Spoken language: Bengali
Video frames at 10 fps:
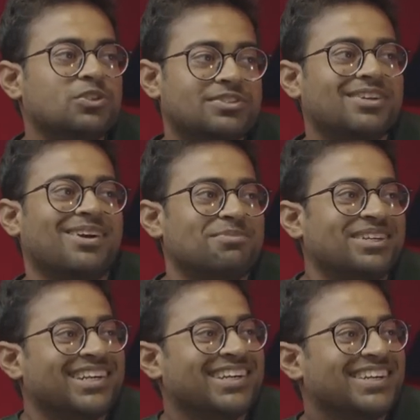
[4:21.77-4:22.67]
স্ট্র্যাপ
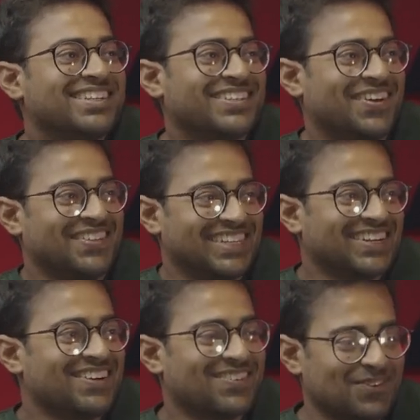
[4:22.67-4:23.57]
আমাদের
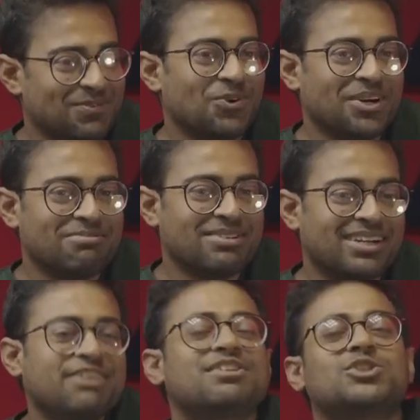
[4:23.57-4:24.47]
আমরা খুব গরিব
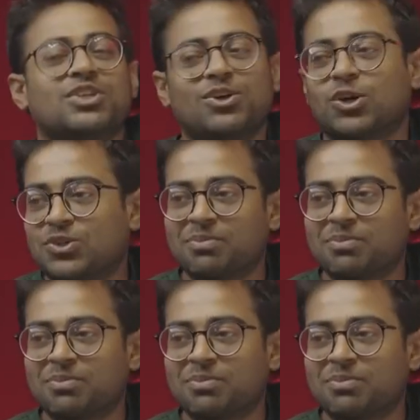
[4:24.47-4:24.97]
ইভেনচুয়ালি হয়তো